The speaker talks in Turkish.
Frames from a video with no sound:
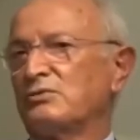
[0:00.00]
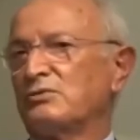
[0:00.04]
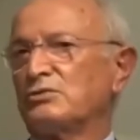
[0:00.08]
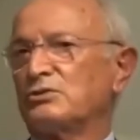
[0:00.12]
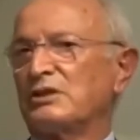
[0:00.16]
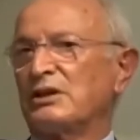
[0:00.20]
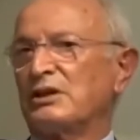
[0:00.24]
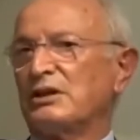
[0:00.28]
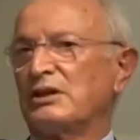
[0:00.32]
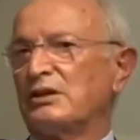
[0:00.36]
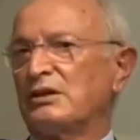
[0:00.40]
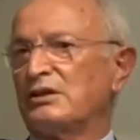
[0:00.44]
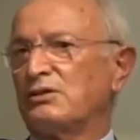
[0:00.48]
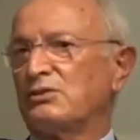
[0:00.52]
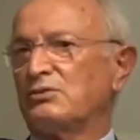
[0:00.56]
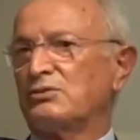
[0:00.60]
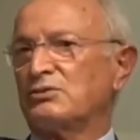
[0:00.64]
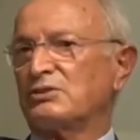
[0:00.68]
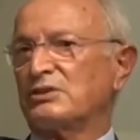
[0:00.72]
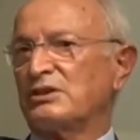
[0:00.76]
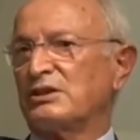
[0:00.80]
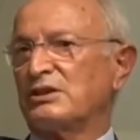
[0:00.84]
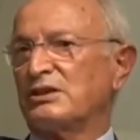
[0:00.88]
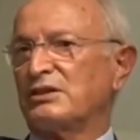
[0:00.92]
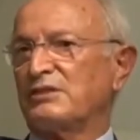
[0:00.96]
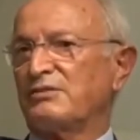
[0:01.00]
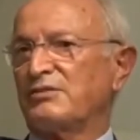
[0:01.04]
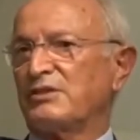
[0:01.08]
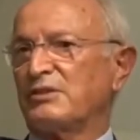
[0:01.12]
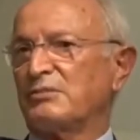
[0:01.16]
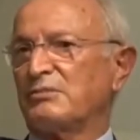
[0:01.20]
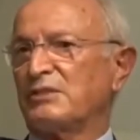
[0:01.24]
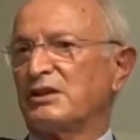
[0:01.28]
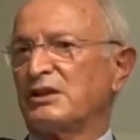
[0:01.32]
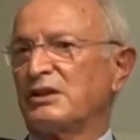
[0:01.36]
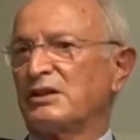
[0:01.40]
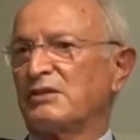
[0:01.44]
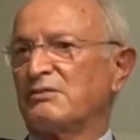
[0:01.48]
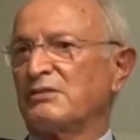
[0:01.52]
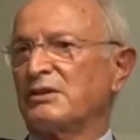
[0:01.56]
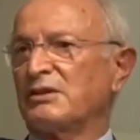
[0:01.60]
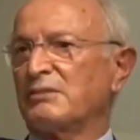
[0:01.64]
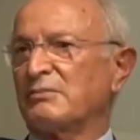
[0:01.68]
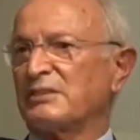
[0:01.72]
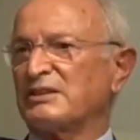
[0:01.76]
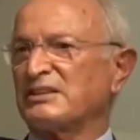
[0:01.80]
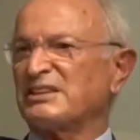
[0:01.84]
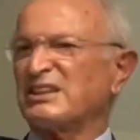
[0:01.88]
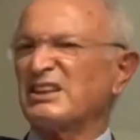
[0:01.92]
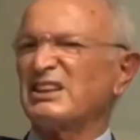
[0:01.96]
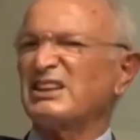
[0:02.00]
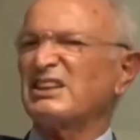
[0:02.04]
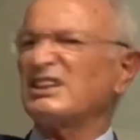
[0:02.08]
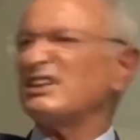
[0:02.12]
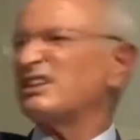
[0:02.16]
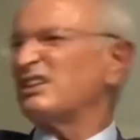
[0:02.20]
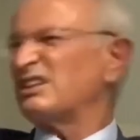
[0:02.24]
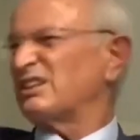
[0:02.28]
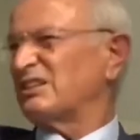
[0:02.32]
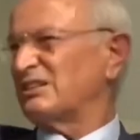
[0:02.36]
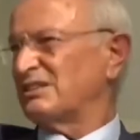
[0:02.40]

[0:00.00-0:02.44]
150-200 senelik firmalar var ama sayılı.